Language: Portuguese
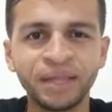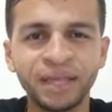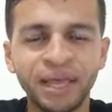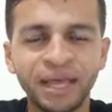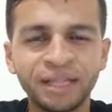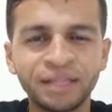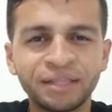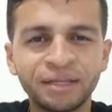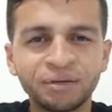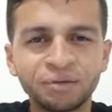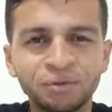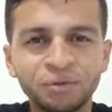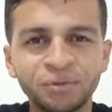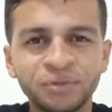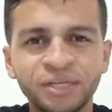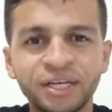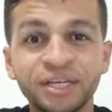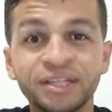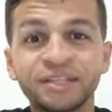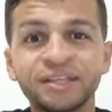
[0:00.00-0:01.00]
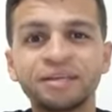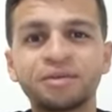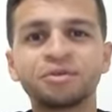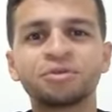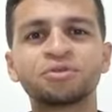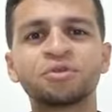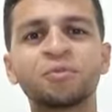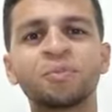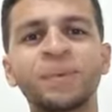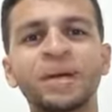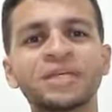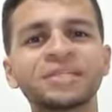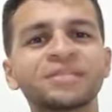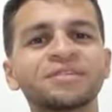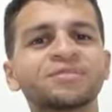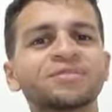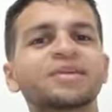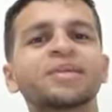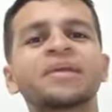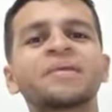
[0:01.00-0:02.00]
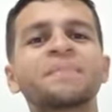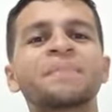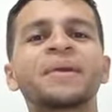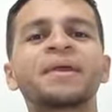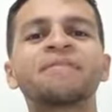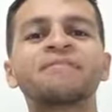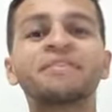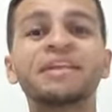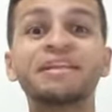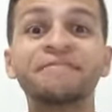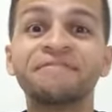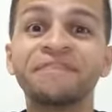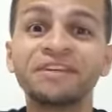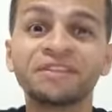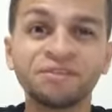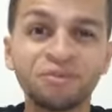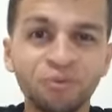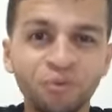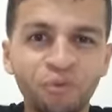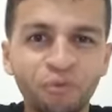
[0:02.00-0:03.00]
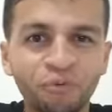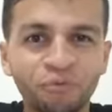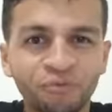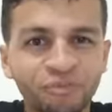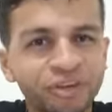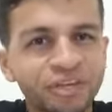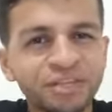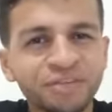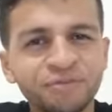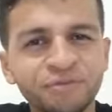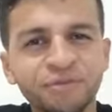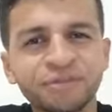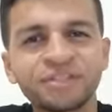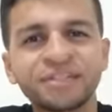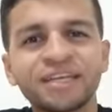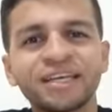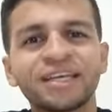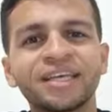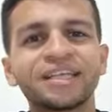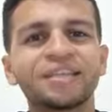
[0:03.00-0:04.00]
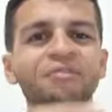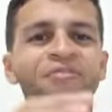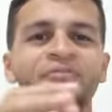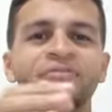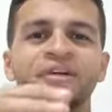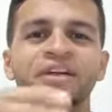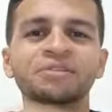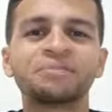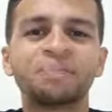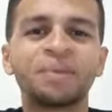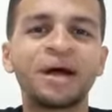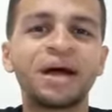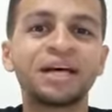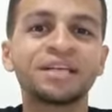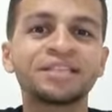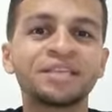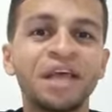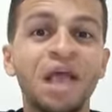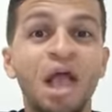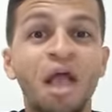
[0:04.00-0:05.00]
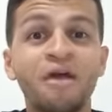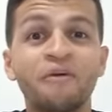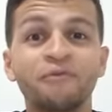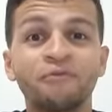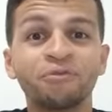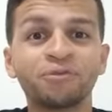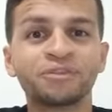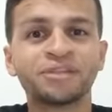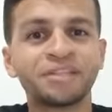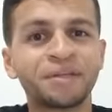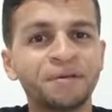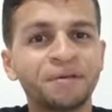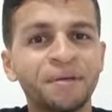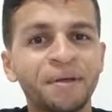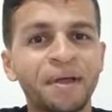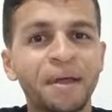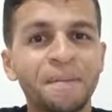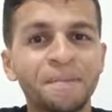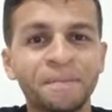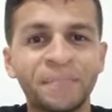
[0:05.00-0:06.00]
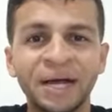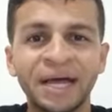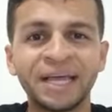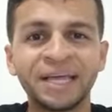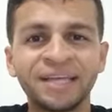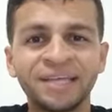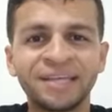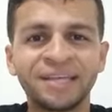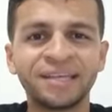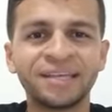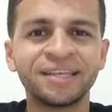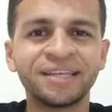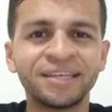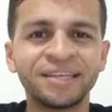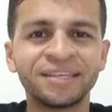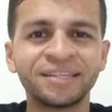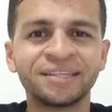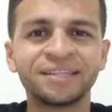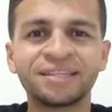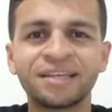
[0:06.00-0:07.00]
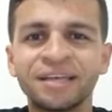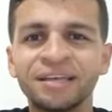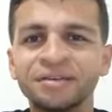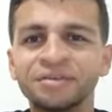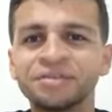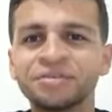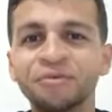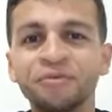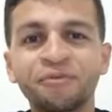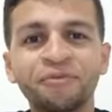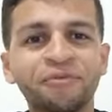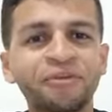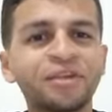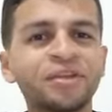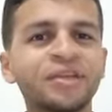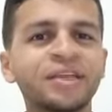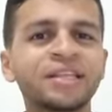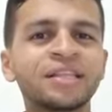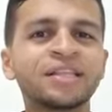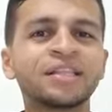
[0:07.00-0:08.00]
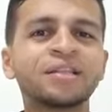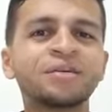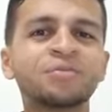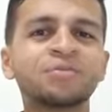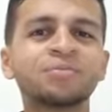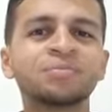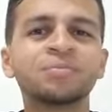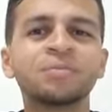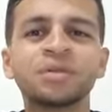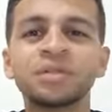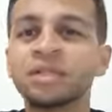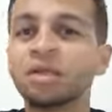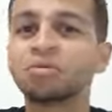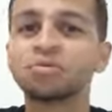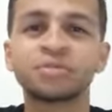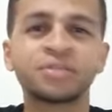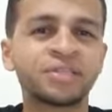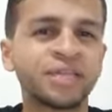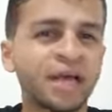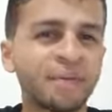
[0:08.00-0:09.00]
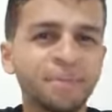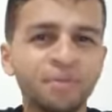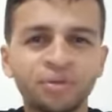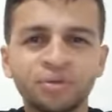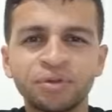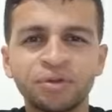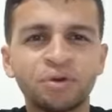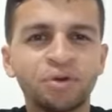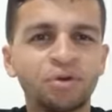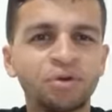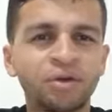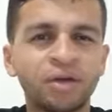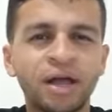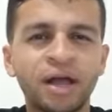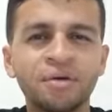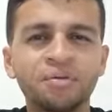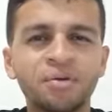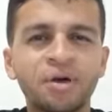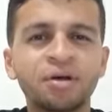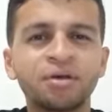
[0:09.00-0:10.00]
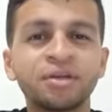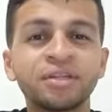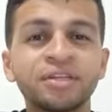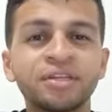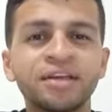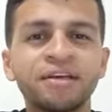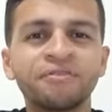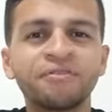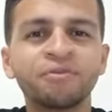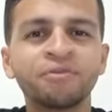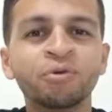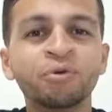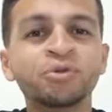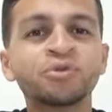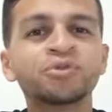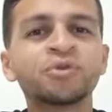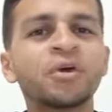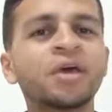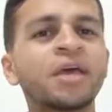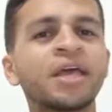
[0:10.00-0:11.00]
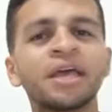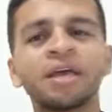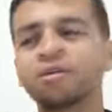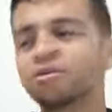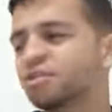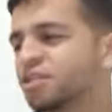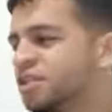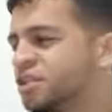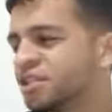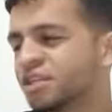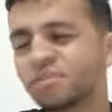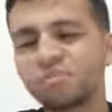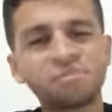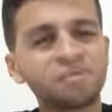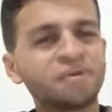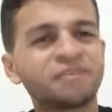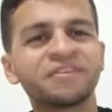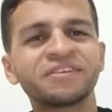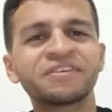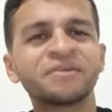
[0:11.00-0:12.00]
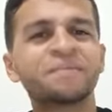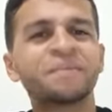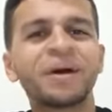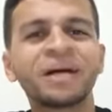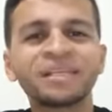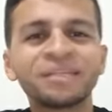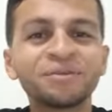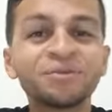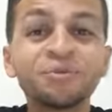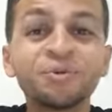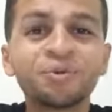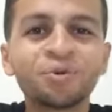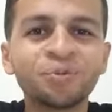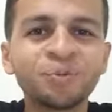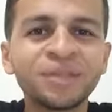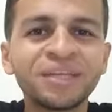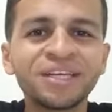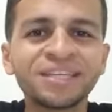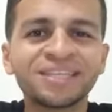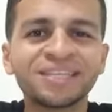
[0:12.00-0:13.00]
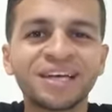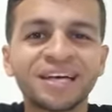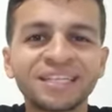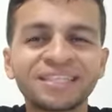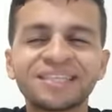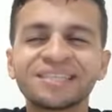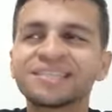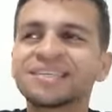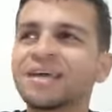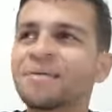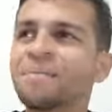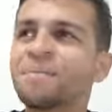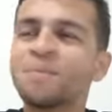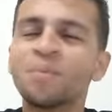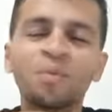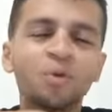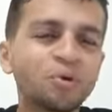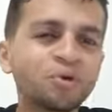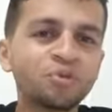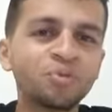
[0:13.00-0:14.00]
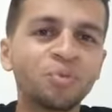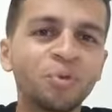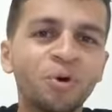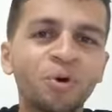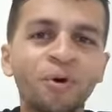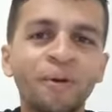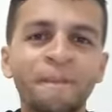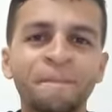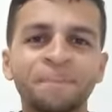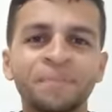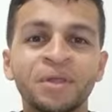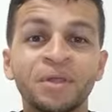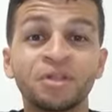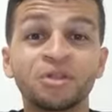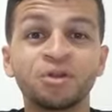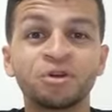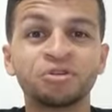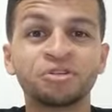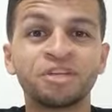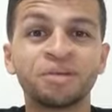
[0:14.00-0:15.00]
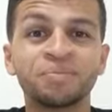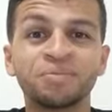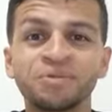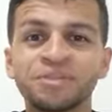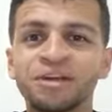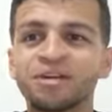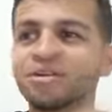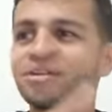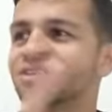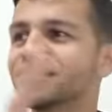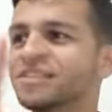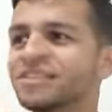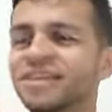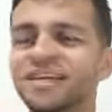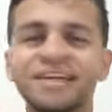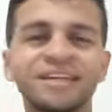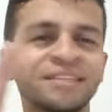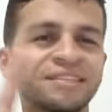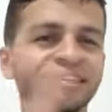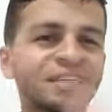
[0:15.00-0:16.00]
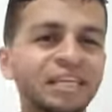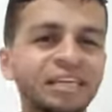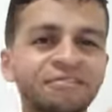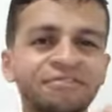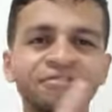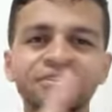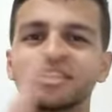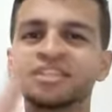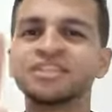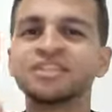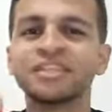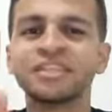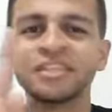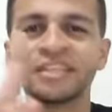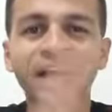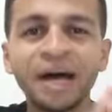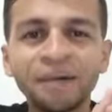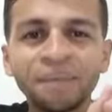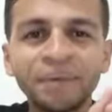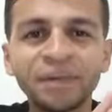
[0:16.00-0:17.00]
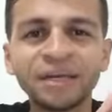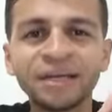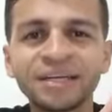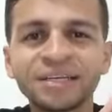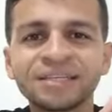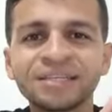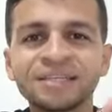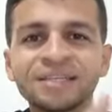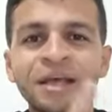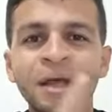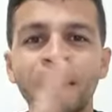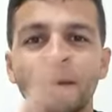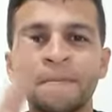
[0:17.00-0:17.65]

Então, gente, eu estou passando aqui para lhe fazer um convite, você que não faz parte, você, pai que tem seu filho e ainda não, não sabe onde colocar uma aula de reforço, eu te chamo para fazer parte do Clube de Exatas, que é muito bom. Nós temos aulas interativas, dinâmicas,